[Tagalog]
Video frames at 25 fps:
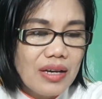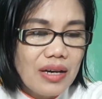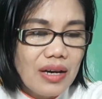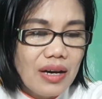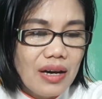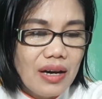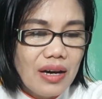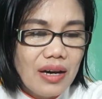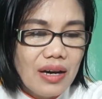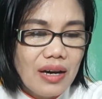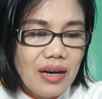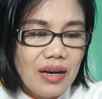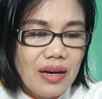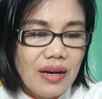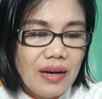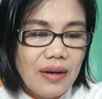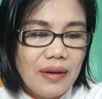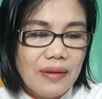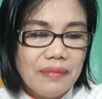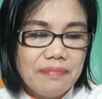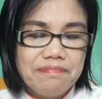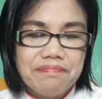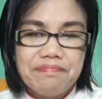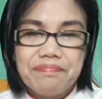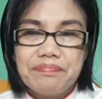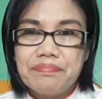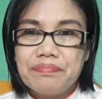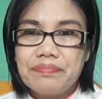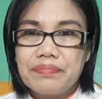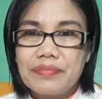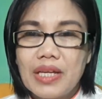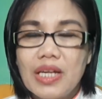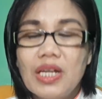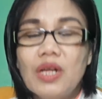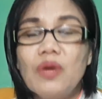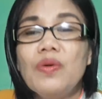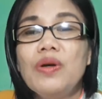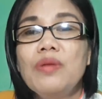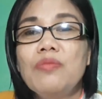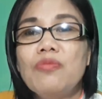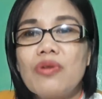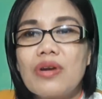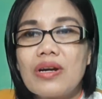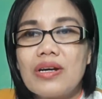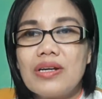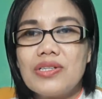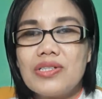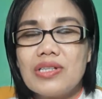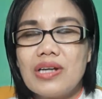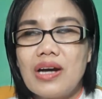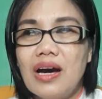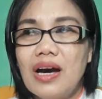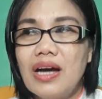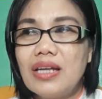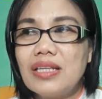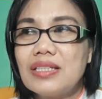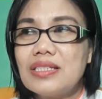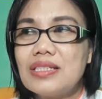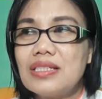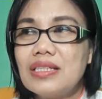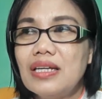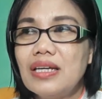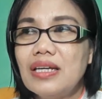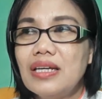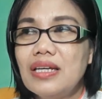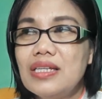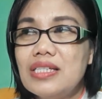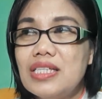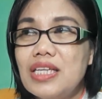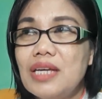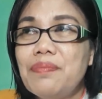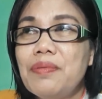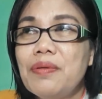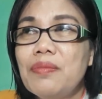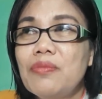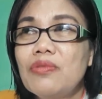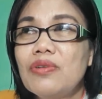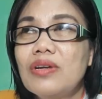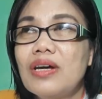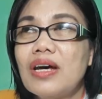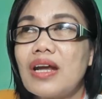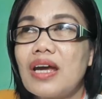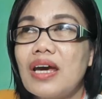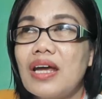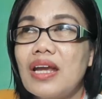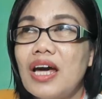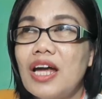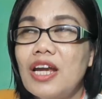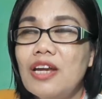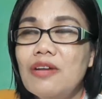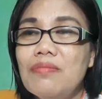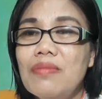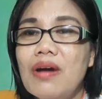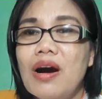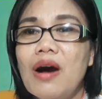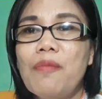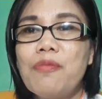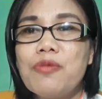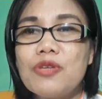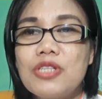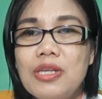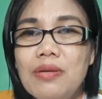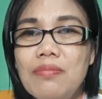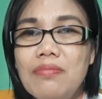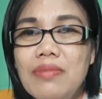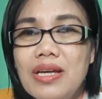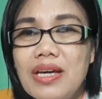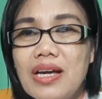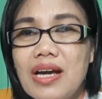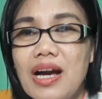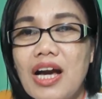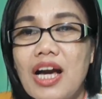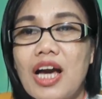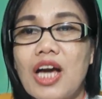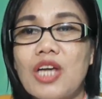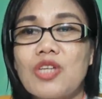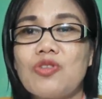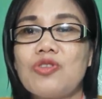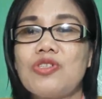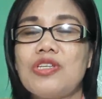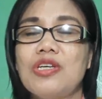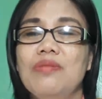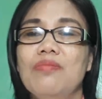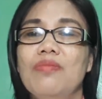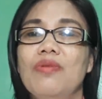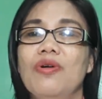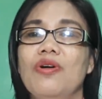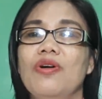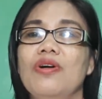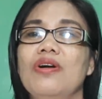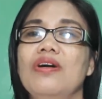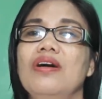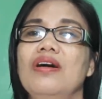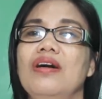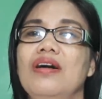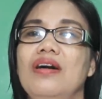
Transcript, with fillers: Um, tanawin mo na siya at isipin mo na rin ano yung mga posibleng gagastusin mo.